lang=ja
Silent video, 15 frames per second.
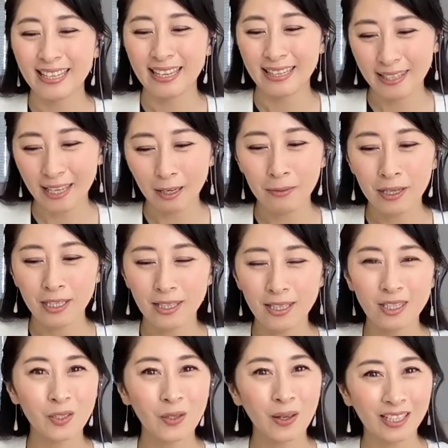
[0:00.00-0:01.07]
対面で
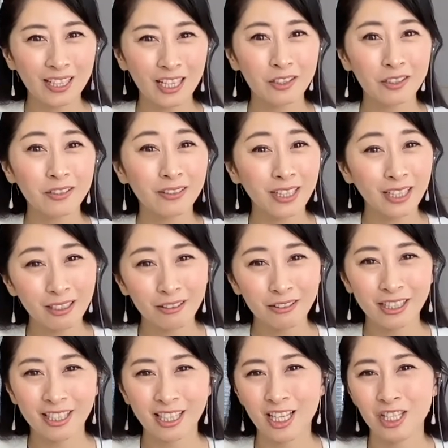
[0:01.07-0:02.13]
すと、明るく笑顔
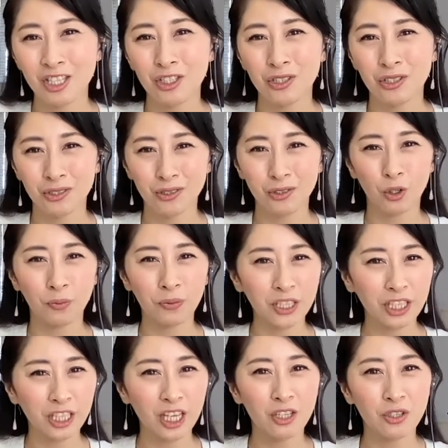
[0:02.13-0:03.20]
で感じよく
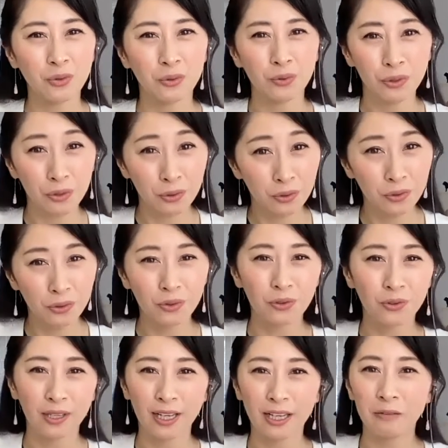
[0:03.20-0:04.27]
コミュニケーションを取るという
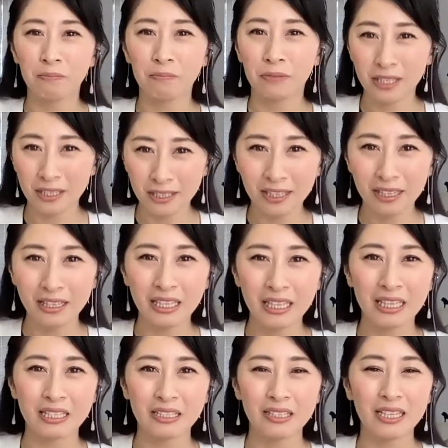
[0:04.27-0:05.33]
のが一般的に
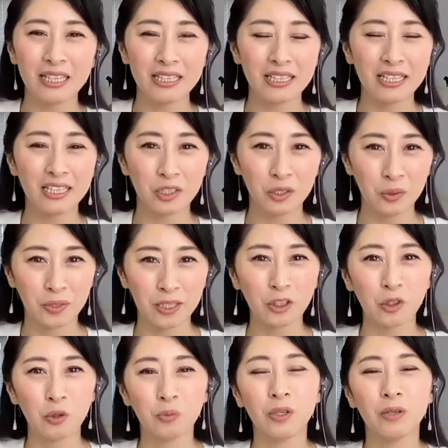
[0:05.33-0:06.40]
素敵な人だ
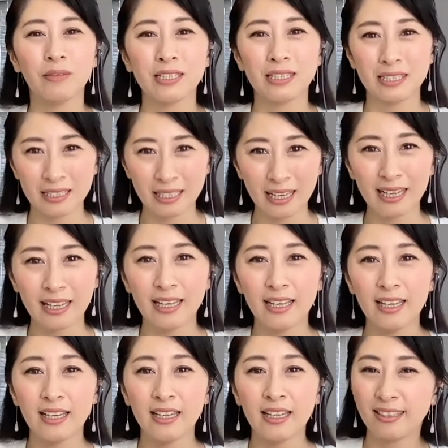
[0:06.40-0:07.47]
と思いますが、
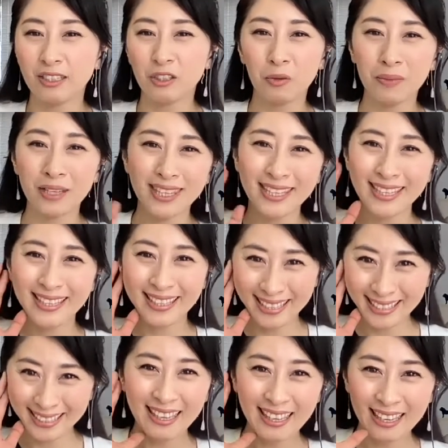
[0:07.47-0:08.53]
表面的に
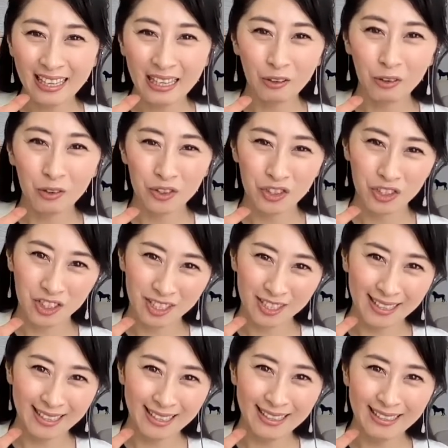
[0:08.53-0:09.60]
笑顔を作った
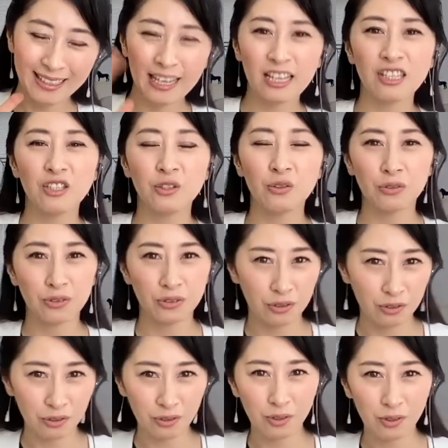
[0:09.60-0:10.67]
り、感じよくす
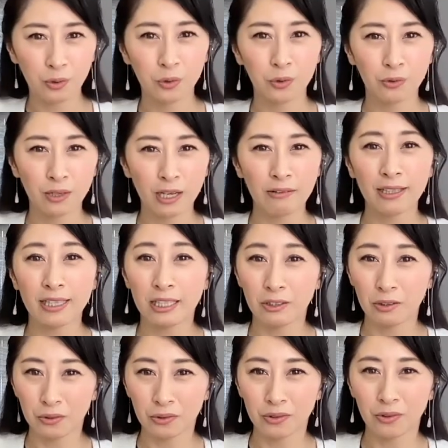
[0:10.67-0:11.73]
るってことは割
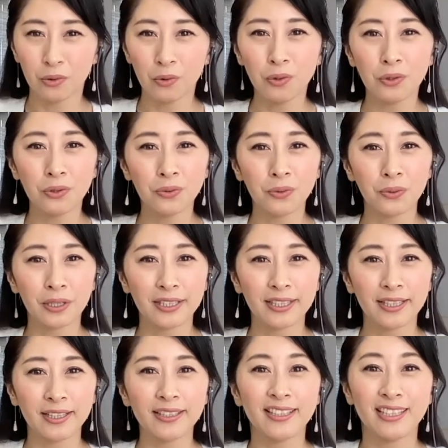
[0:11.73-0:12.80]
と多くの方
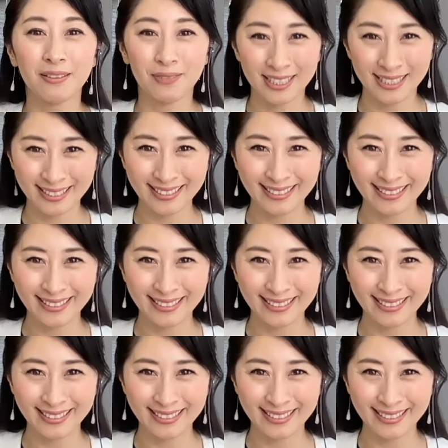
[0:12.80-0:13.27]
ができます。